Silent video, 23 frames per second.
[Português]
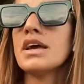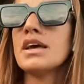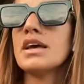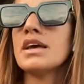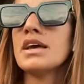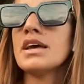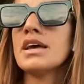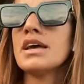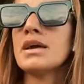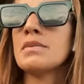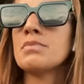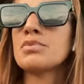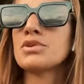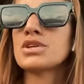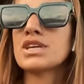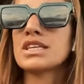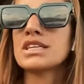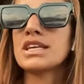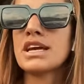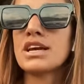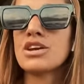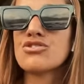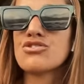É,
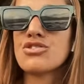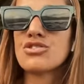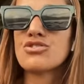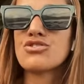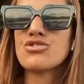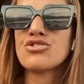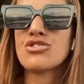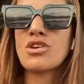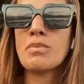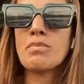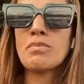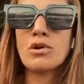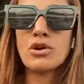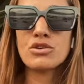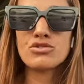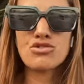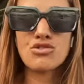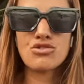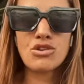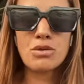porque daí a gente já pode,